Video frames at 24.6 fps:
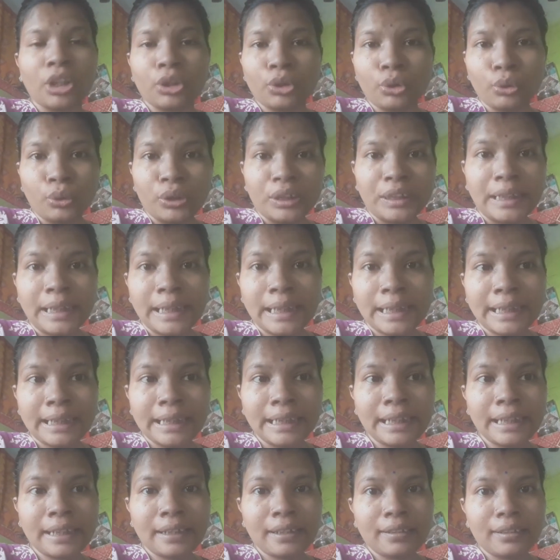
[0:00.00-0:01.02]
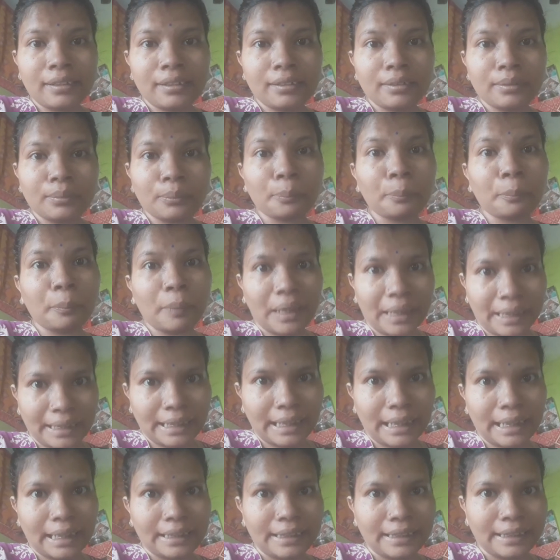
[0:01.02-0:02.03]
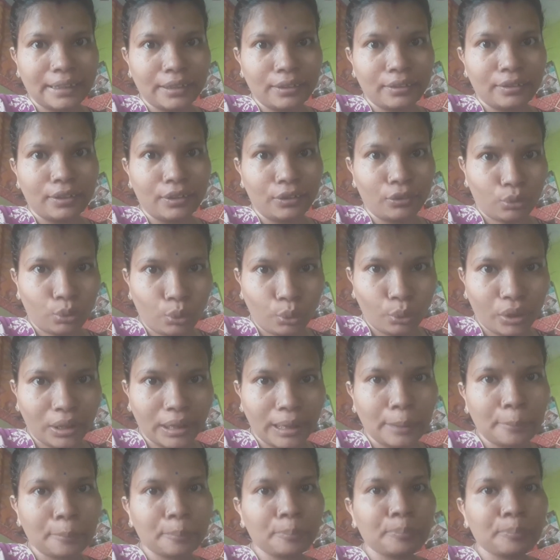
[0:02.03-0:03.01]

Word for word: तो ये क्लिक पहले ऐड कर रही हूँ ओके